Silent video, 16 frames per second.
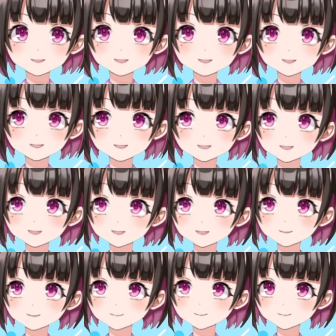
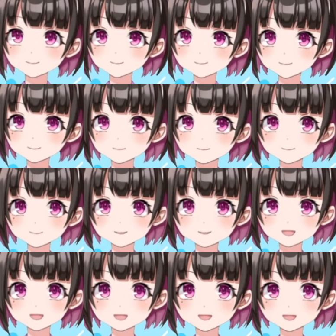
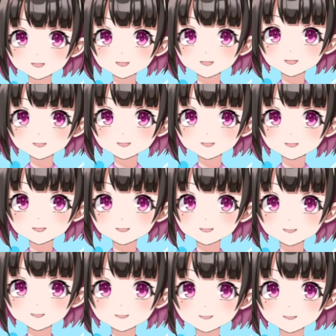
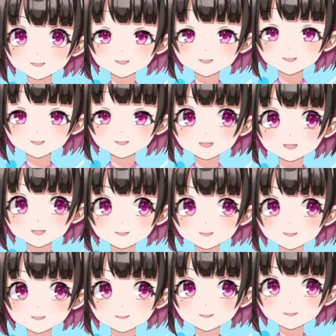ちょっとね、
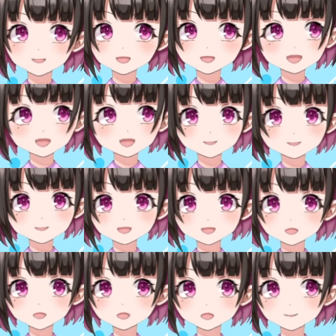イメージがね、ず
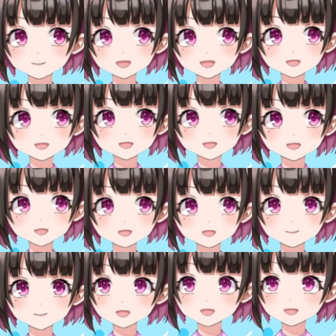れてしまった
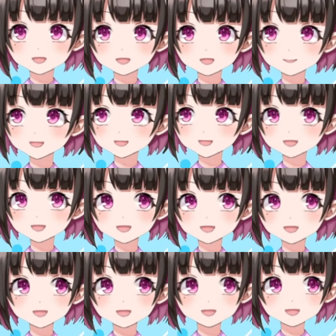シーンでしたけ
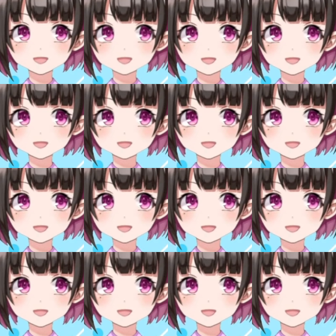ど。